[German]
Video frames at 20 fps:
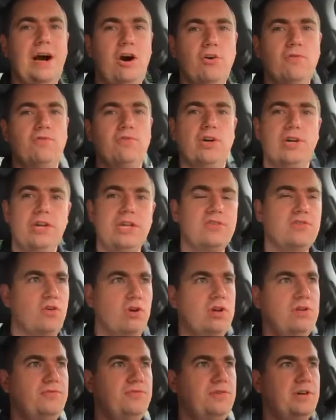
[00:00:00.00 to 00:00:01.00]
ja auch wirklich
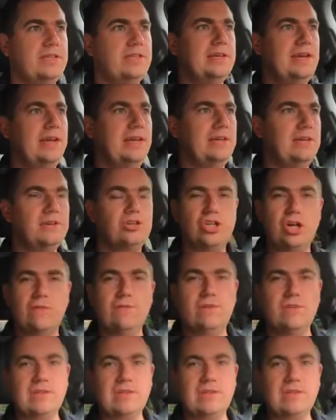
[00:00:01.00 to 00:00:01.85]
tolle Vorteile. Schauen